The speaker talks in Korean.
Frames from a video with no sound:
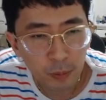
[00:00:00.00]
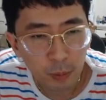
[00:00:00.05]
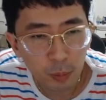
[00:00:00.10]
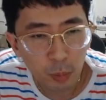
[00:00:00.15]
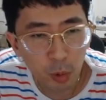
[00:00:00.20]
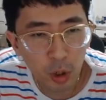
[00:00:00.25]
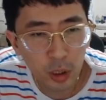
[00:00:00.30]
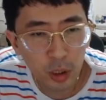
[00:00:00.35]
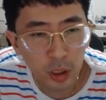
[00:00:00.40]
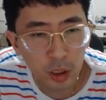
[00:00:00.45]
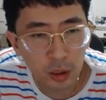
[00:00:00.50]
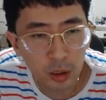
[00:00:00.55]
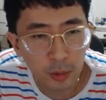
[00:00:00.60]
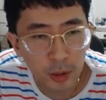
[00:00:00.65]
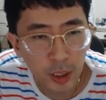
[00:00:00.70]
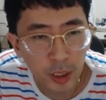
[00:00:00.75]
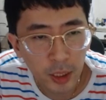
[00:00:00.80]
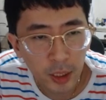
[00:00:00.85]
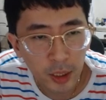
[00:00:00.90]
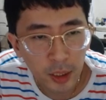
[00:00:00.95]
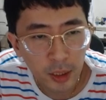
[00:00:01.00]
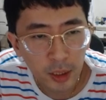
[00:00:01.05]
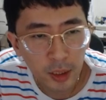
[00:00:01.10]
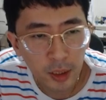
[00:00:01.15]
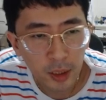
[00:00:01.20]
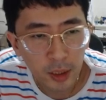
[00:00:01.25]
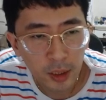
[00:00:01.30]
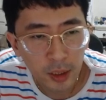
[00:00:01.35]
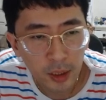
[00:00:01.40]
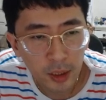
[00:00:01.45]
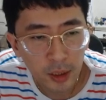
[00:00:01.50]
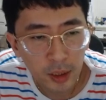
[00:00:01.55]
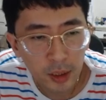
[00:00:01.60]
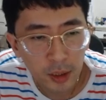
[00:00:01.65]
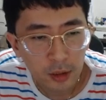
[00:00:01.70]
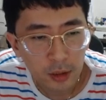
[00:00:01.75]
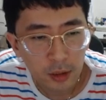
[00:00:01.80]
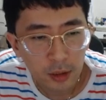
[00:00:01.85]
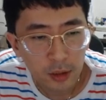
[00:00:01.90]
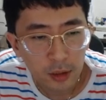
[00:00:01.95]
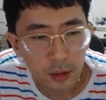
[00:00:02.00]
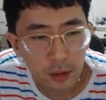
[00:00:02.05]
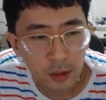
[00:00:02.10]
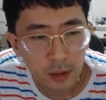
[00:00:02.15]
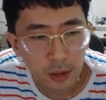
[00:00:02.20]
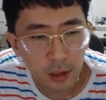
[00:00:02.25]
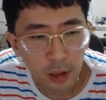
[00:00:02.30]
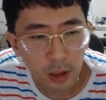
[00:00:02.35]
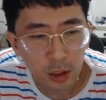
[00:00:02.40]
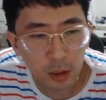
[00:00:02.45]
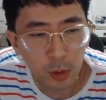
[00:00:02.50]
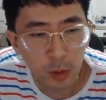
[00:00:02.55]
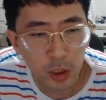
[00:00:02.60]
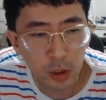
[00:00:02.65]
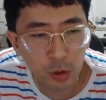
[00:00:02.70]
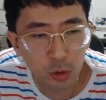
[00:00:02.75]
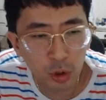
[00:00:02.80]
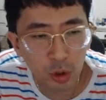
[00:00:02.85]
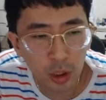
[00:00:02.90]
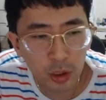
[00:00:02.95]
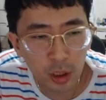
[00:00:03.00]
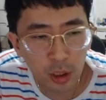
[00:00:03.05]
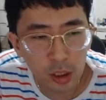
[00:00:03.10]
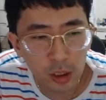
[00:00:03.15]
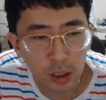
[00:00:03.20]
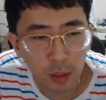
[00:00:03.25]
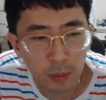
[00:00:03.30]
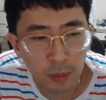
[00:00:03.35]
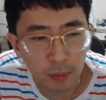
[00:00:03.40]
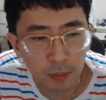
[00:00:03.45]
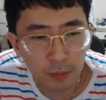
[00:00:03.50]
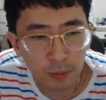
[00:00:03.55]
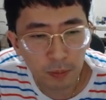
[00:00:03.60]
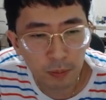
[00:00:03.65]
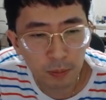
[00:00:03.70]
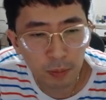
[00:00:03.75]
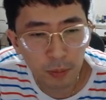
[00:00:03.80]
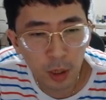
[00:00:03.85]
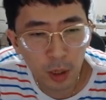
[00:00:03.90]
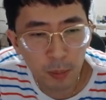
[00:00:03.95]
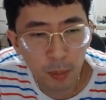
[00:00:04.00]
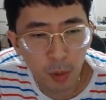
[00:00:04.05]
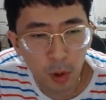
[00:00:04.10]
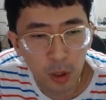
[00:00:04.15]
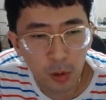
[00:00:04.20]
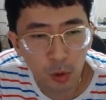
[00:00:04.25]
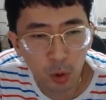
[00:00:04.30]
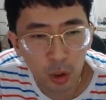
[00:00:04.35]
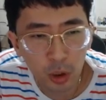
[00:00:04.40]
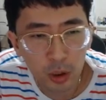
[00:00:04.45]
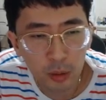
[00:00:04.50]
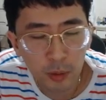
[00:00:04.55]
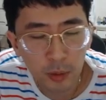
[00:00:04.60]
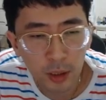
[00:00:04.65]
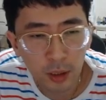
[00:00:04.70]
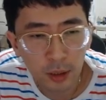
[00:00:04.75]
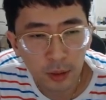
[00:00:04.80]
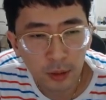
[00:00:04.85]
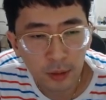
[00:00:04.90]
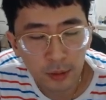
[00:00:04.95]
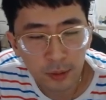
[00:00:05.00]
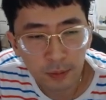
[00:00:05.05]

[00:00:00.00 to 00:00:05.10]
포가 이렇게 넘었네 기어 진출해서 일단 면포까지 놓겠습니다